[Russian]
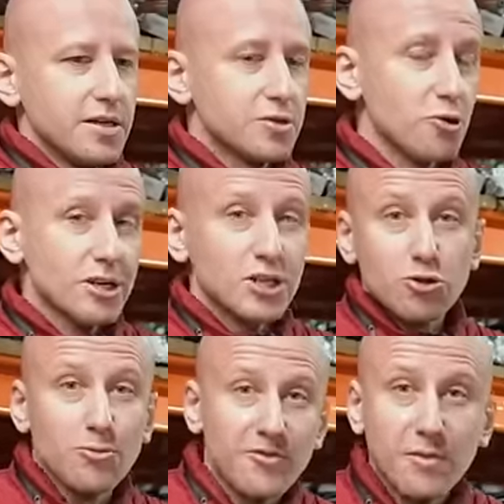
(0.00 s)
Только
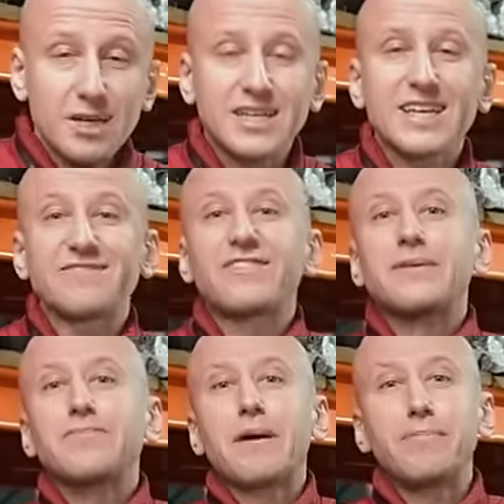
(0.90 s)
что мы вам рассказывали
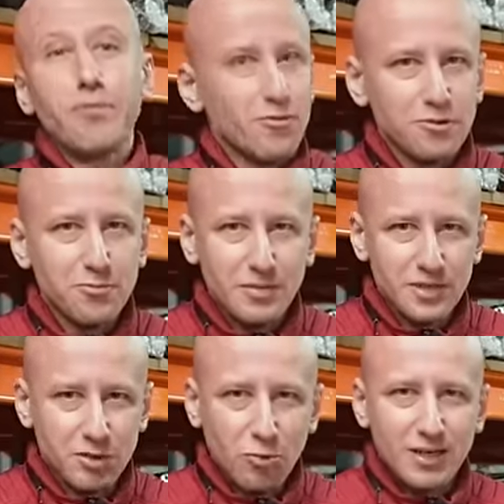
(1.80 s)
по поводу
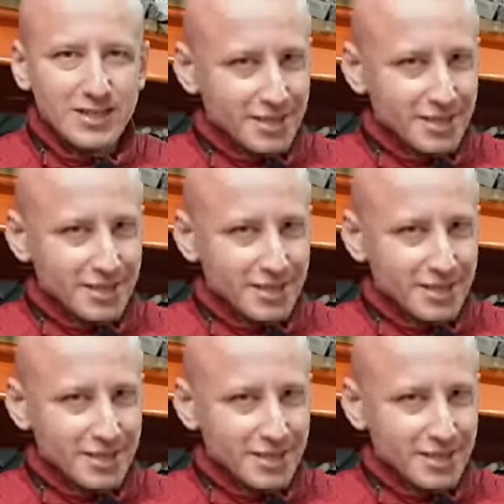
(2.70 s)
перескока